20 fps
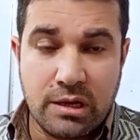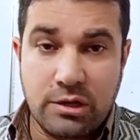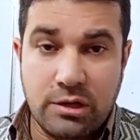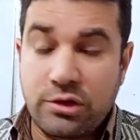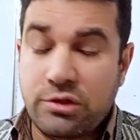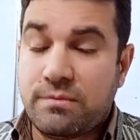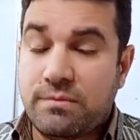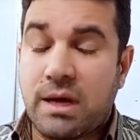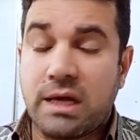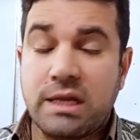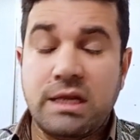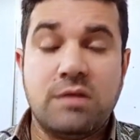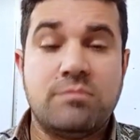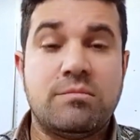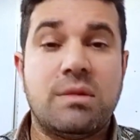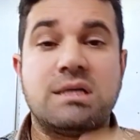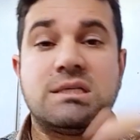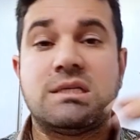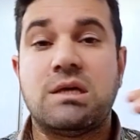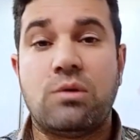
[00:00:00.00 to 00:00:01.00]
العثمانيين
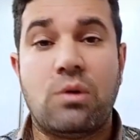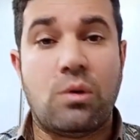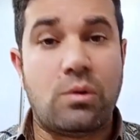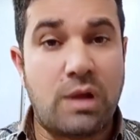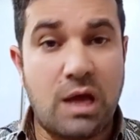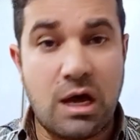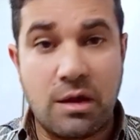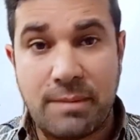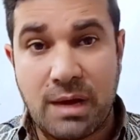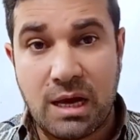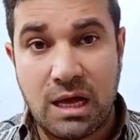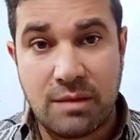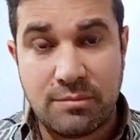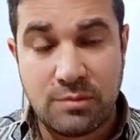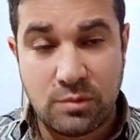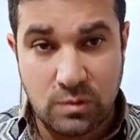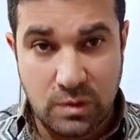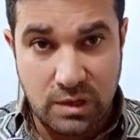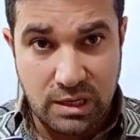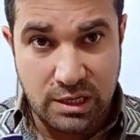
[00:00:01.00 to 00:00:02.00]
ما سووا لا
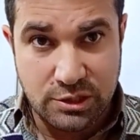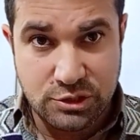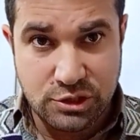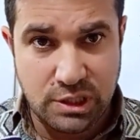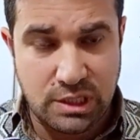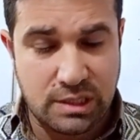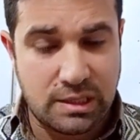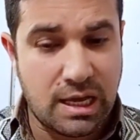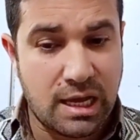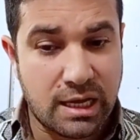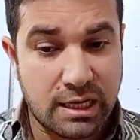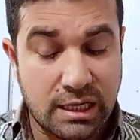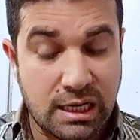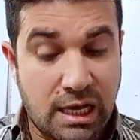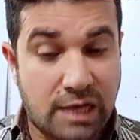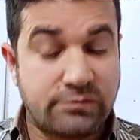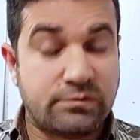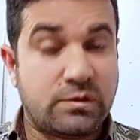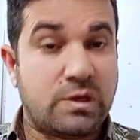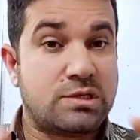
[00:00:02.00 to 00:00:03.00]
معامل ولا شيء لكن
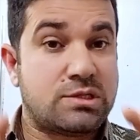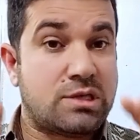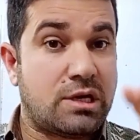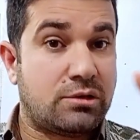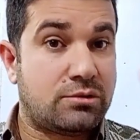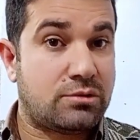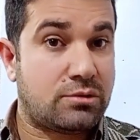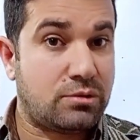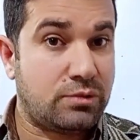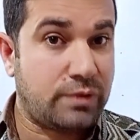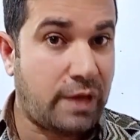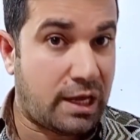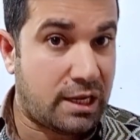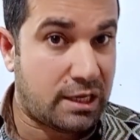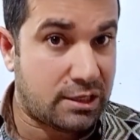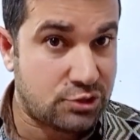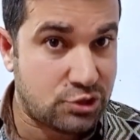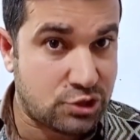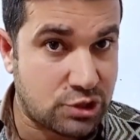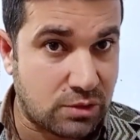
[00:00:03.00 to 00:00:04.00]
حتى يسيطرون
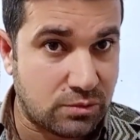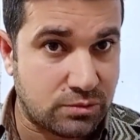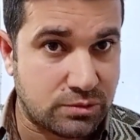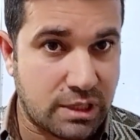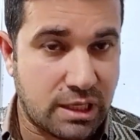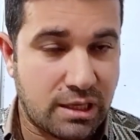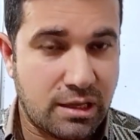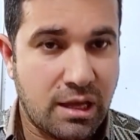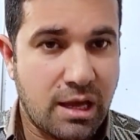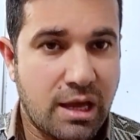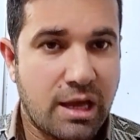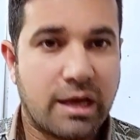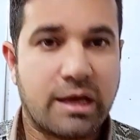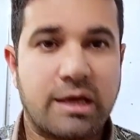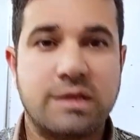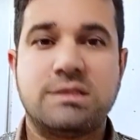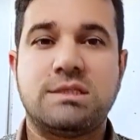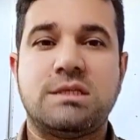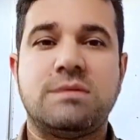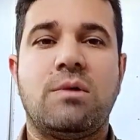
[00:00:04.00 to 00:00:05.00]
على الجوده
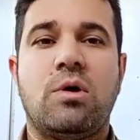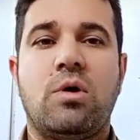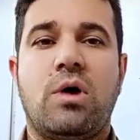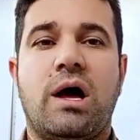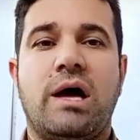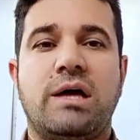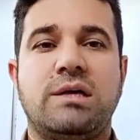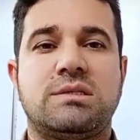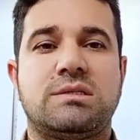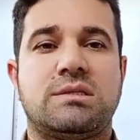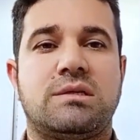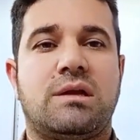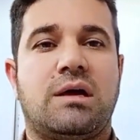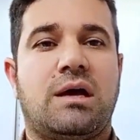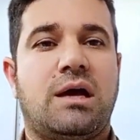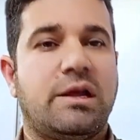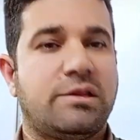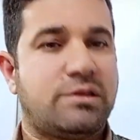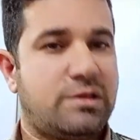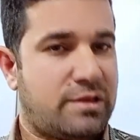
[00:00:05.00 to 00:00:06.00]
قسموا هاي
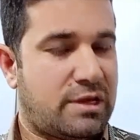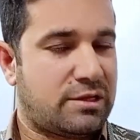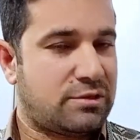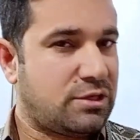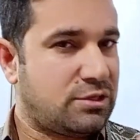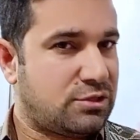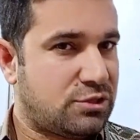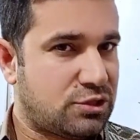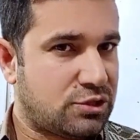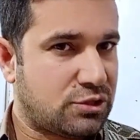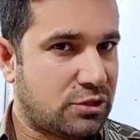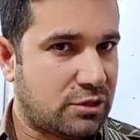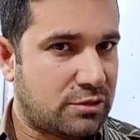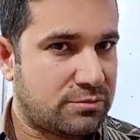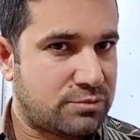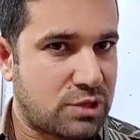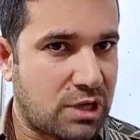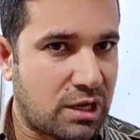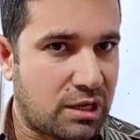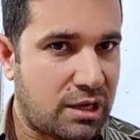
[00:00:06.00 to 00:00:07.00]
الصناعات اذا تريد
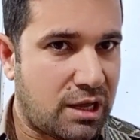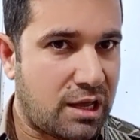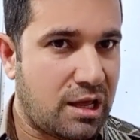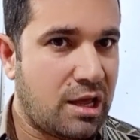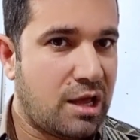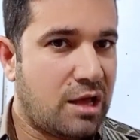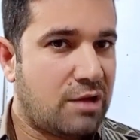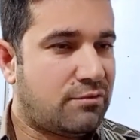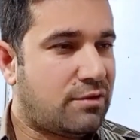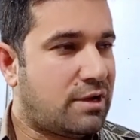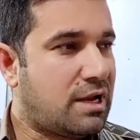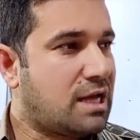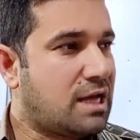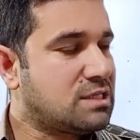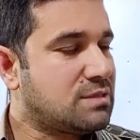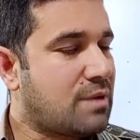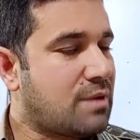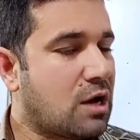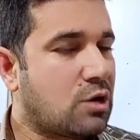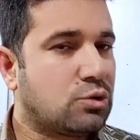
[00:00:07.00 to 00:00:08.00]
تشتغل بشغله
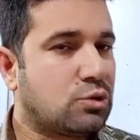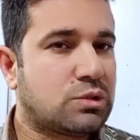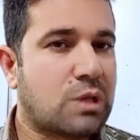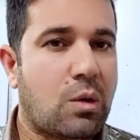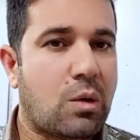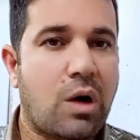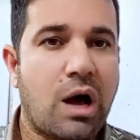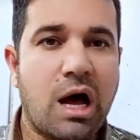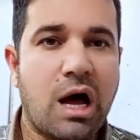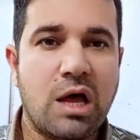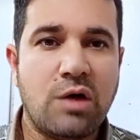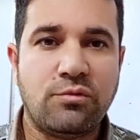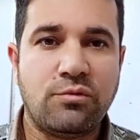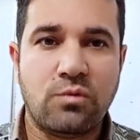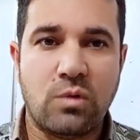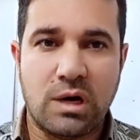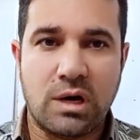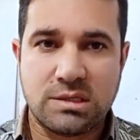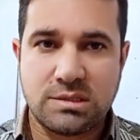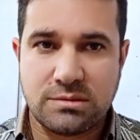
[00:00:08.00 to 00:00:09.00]
فلازم اكو
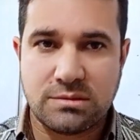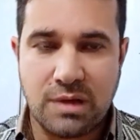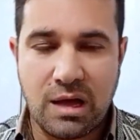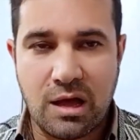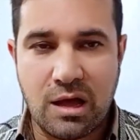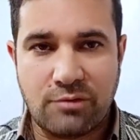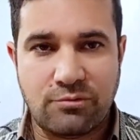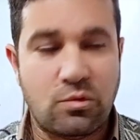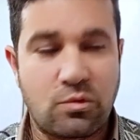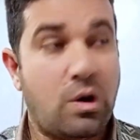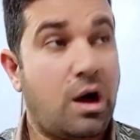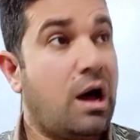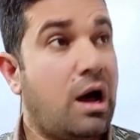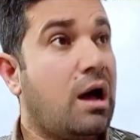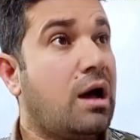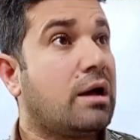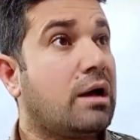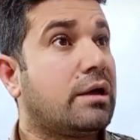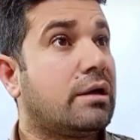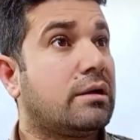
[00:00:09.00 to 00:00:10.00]
طوائف واصناف
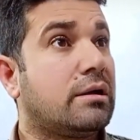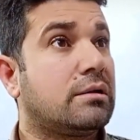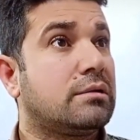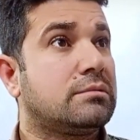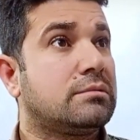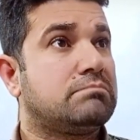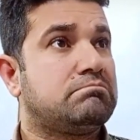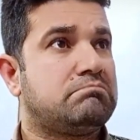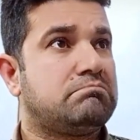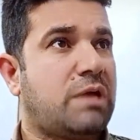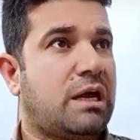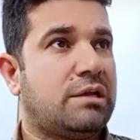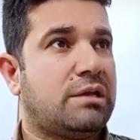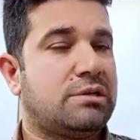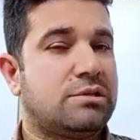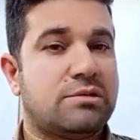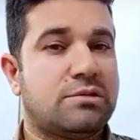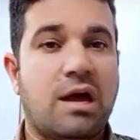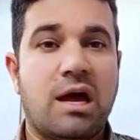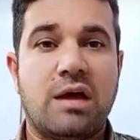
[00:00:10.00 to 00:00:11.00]
واخر
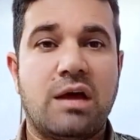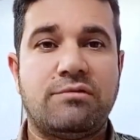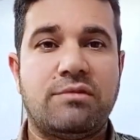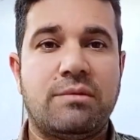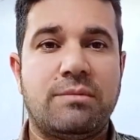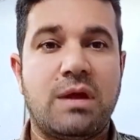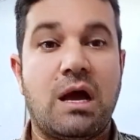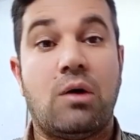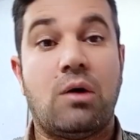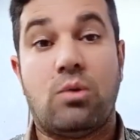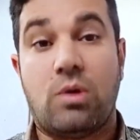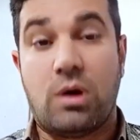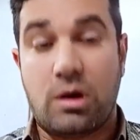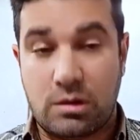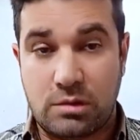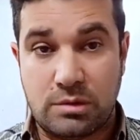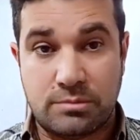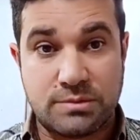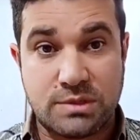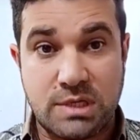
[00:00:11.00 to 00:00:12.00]
يعني طائفه بها أو
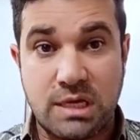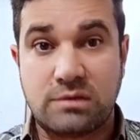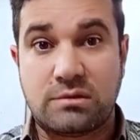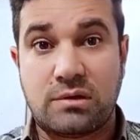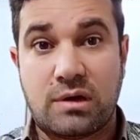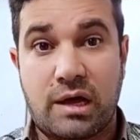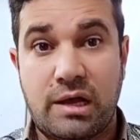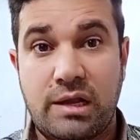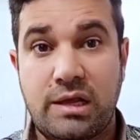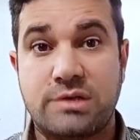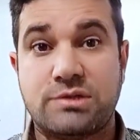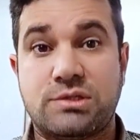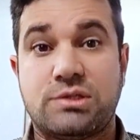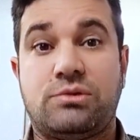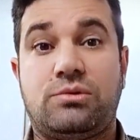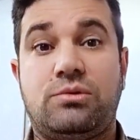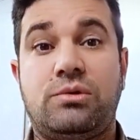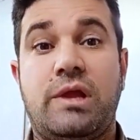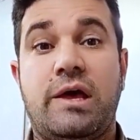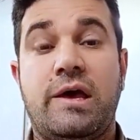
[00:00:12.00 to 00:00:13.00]
المسيطر عليه
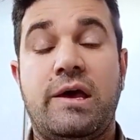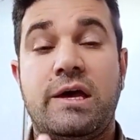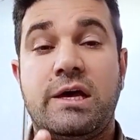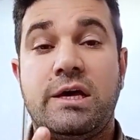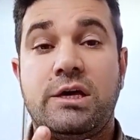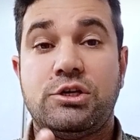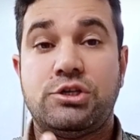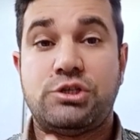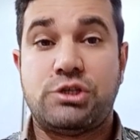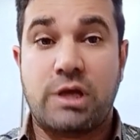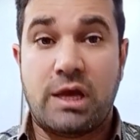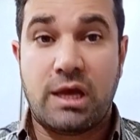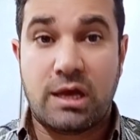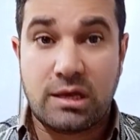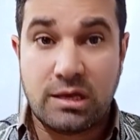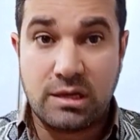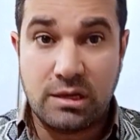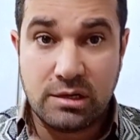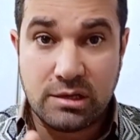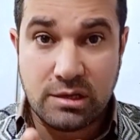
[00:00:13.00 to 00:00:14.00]
يصيحوا له
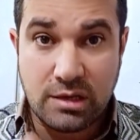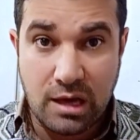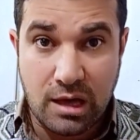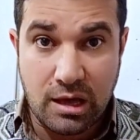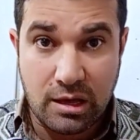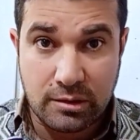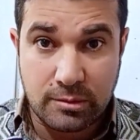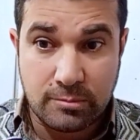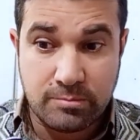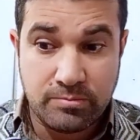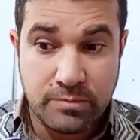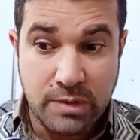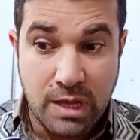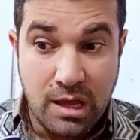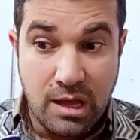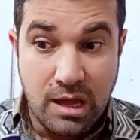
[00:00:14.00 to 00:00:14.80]
شيخ الكار